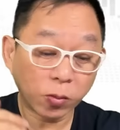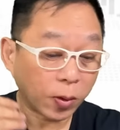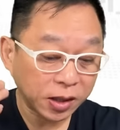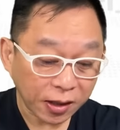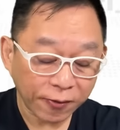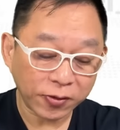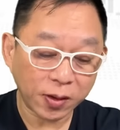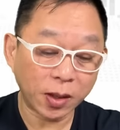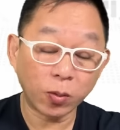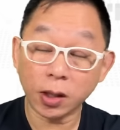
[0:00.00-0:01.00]
What if
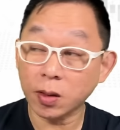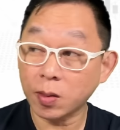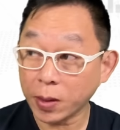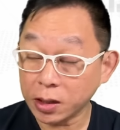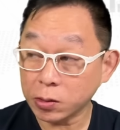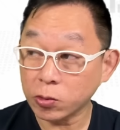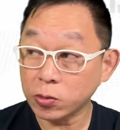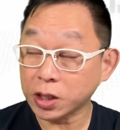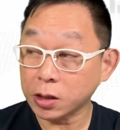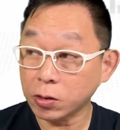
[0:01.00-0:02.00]
naman, wag naman
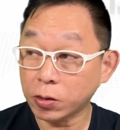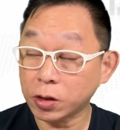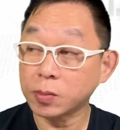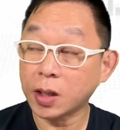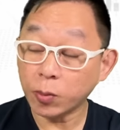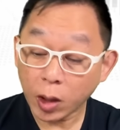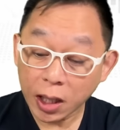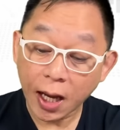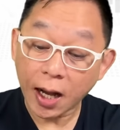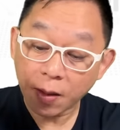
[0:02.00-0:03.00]
pahintulutan ni Lord na
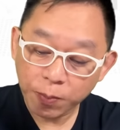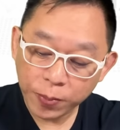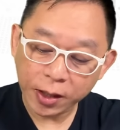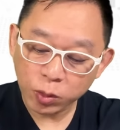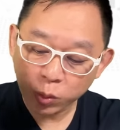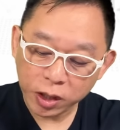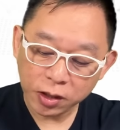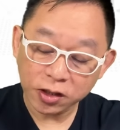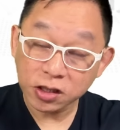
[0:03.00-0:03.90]
wala ang breadwinner,